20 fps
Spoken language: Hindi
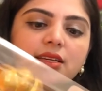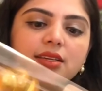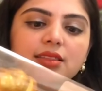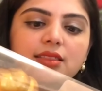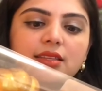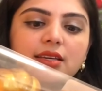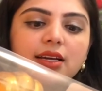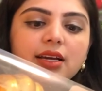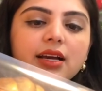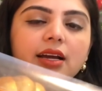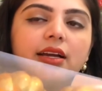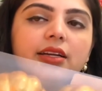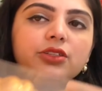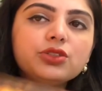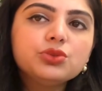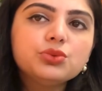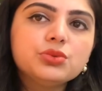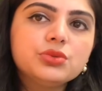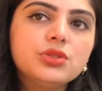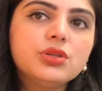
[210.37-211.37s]
कितने का है
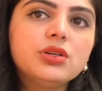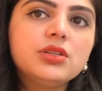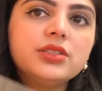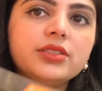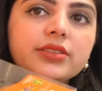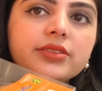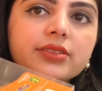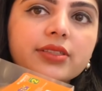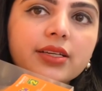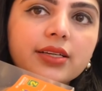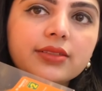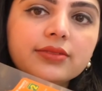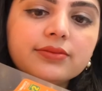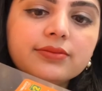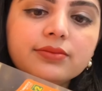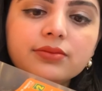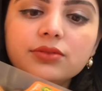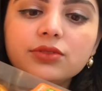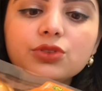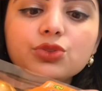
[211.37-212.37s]
टू डॉलर्स का
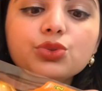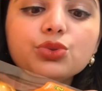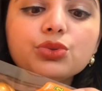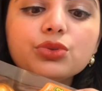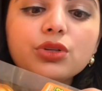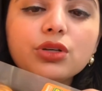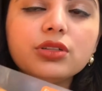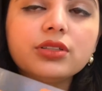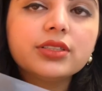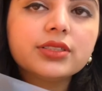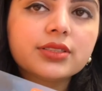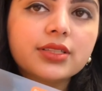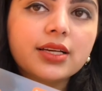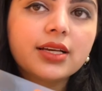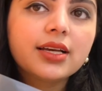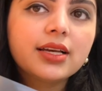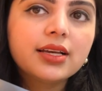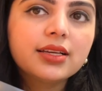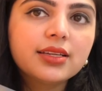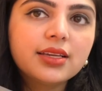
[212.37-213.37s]
टू डॉलर्स का
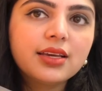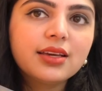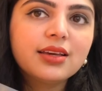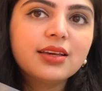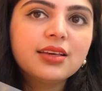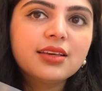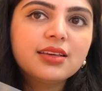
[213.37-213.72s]
है ये